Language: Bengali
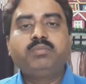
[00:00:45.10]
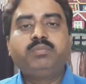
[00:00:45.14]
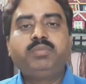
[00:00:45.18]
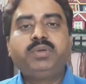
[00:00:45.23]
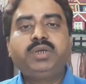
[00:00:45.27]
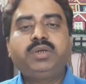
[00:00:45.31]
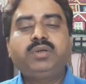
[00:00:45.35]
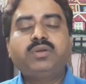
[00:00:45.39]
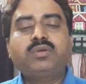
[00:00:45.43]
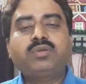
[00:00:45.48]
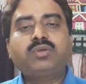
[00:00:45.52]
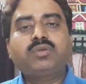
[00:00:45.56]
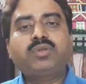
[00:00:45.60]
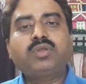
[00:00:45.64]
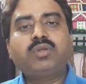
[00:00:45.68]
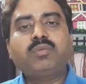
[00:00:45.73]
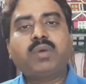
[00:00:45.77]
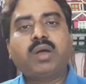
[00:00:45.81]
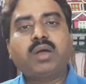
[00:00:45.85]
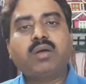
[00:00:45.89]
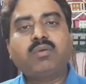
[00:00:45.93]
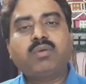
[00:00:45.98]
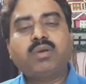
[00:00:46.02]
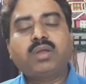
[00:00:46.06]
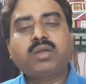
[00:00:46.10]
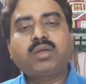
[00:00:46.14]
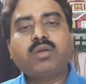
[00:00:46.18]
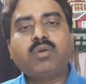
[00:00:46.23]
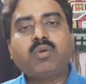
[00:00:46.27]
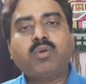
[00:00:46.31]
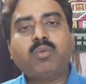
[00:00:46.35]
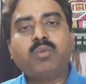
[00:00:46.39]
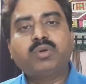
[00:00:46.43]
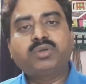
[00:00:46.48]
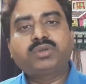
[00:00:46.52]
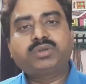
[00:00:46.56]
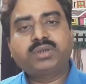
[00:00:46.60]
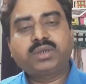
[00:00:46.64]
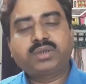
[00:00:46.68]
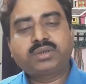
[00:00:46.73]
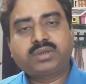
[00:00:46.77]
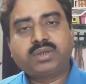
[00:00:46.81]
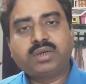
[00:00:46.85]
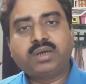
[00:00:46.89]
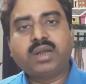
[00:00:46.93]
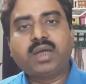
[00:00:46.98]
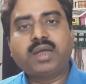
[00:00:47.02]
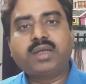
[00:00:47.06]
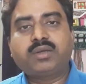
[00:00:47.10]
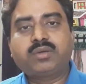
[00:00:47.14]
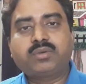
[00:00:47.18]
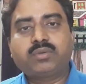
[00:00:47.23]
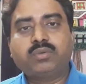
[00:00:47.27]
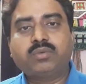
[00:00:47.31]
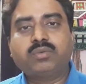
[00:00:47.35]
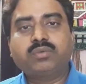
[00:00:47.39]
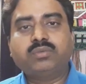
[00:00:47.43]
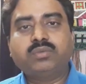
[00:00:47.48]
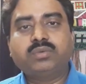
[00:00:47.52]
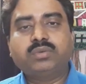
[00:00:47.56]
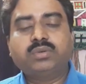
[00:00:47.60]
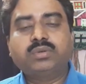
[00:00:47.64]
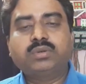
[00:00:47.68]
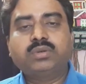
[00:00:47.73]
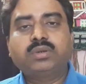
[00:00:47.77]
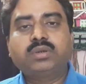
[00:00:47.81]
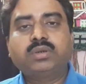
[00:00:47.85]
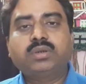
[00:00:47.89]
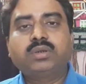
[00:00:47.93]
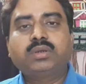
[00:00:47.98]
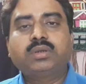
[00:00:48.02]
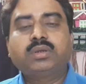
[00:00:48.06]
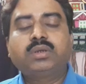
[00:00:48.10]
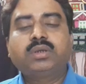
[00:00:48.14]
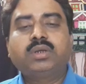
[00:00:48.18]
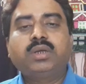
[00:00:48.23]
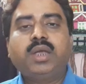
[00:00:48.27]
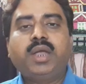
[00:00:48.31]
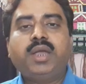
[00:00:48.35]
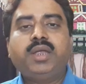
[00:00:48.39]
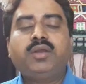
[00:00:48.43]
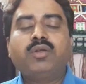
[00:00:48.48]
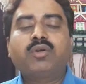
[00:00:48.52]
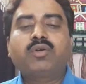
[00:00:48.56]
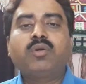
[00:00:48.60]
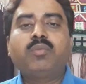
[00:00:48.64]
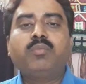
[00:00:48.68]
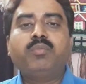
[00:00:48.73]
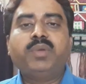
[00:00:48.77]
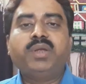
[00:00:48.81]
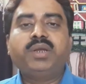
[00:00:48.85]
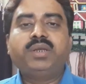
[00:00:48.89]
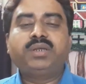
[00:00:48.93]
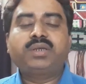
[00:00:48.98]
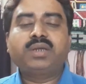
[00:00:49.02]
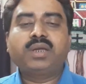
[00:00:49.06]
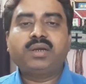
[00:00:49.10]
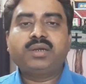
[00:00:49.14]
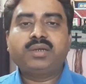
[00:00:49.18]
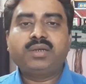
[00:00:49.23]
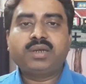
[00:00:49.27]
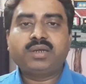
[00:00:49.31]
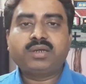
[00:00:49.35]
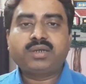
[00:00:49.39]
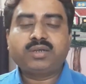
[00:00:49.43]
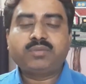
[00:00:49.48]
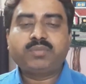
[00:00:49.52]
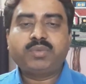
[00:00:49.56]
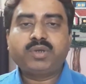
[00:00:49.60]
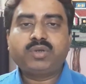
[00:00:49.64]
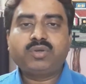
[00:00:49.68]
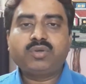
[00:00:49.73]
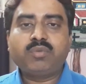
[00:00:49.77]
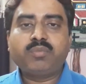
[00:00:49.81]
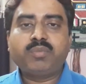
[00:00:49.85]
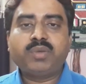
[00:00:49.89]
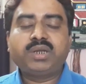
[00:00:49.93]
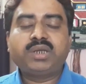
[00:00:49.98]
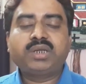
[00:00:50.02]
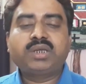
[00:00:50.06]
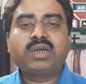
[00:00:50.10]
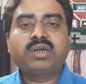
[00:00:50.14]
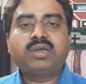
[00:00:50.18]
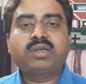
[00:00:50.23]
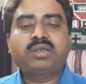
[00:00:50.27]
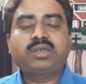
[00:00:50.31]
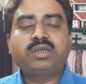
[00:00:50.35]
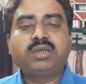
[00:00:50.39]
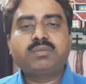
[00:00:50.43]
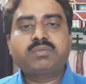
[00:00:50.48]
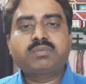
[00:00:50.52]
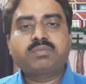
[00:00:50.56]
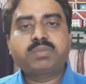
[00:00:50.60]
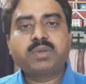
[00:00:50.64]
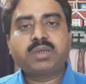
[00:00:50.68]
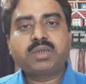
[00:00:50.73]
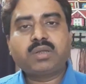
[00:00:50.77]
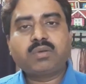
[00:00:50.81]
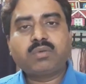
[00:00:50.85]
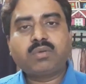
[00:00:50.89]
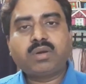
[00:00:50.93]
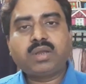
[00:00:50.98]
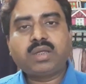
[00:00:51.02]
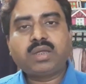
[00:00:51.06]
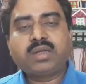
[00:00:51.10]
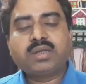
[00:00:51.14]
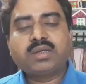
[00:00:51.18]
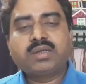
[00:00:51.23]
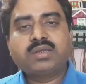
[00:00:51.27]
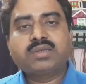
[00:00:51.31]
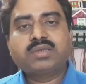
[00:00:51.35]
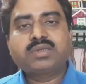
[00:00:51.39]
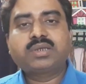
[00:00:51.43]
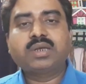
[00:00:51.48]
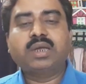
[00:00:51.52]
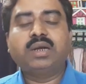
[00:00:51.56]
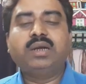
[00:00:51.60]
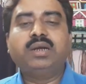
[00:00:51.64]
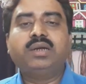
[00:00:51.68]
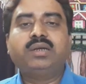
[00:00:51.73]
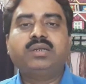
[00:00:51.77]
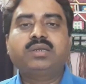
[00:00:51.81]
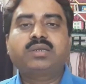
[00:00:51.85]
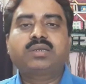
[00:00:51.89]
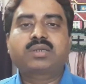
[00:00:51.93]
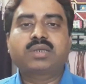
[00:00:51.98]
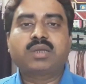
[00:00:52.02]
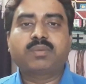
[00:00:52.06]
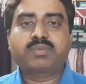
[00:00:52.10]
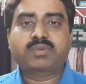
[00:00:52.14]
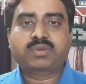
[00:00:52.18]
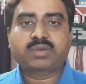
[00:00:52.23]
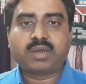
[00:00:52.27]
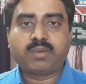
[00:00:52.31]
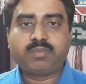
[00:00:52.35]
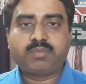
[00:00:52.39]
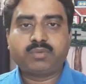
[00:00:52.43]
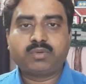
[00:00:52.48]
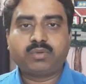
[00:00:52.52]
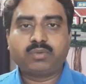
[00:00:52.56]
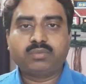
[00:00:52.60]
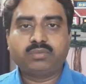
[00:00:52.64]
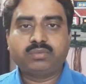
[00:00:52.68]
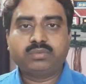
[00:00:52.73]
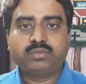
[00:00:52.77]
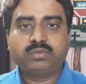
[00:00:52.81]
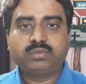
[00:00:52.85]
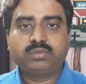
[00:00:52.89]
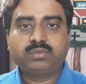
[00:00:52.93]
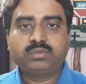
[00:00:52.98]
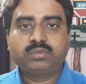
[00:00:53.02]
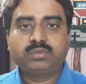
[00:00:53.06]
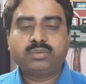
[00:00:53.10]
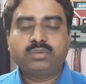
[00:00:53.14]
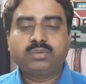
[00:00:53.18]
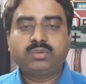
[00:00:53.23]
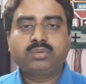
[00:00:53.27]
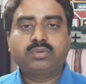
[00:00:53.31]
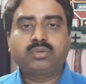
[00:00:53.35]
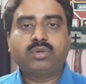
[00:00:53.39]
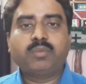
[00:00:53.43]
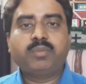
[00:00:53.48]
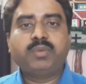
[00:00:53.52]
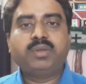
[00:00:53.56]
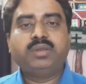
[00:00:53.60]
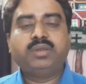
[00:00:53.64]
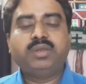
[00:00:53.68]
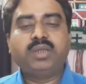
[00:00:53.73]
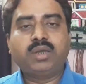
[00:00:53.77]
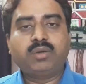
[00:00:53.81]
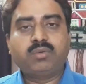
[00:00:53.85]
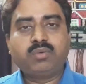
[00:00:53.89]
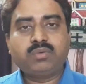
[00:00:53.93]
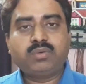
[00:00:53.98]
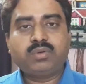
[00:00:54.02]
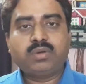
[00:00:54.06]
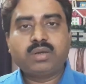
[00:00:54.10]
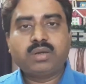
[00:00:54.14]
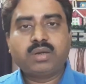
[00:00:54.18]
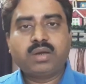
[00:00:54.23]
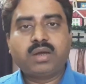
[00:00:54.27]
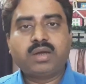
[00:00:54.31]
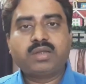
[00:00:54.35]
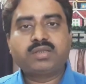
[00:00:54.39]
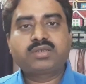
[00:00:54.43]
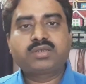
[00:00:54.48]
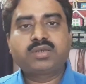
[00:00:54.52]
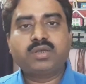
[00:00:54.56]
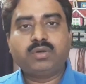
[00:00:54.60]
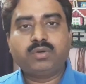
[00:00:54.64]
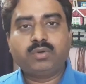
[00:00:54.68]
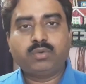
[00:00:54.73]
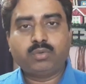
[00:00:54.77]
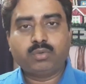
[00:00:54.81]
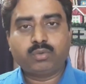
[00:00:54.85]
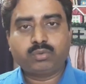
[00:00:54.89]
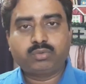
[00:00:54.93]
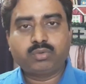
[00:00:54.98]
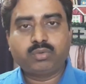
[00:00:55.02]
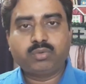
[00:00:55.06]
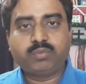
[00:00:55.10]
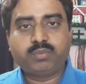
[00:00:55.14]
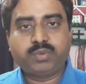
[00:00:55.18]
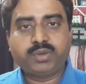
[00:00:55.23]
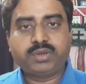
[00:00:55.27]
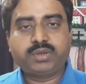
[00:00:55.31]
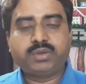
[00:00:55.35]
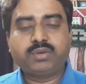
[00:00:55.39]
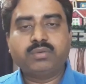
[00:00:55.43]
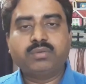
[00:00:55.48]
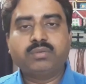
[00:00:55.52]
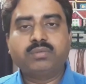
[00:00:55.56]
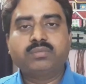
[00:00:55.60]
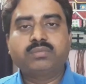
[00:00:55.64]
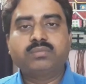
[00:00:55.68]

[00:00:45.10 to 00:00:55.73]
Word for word: ভিডিওটি যদি ভালো লাগে অবশ্যই একটি লাইক করুন এই রকম মেডিকেল রিলেটেড ভিডিও মেডিকেল টিপস পেতে হলে চ্যানেলটি সাবস্ক্রাইব করুন তবে দেখুন আজকের নতুন ভিডিও